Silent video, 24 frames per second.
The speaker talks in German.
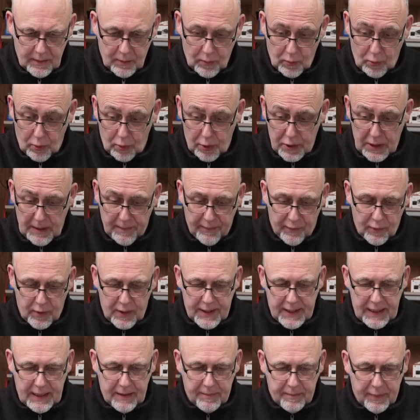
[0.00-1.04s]
Oh, die haben sogar
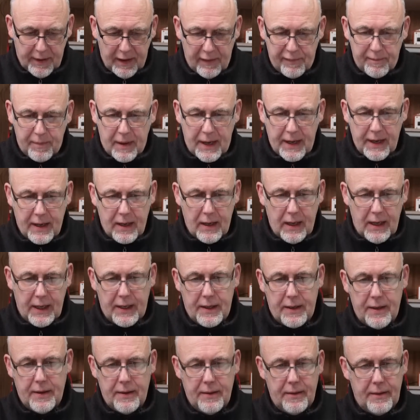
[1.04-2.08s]
einen netten Brief
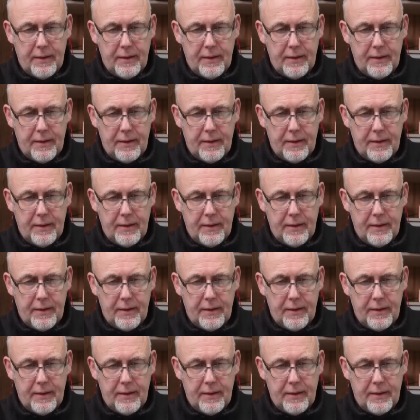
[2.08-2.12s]
beigelegt.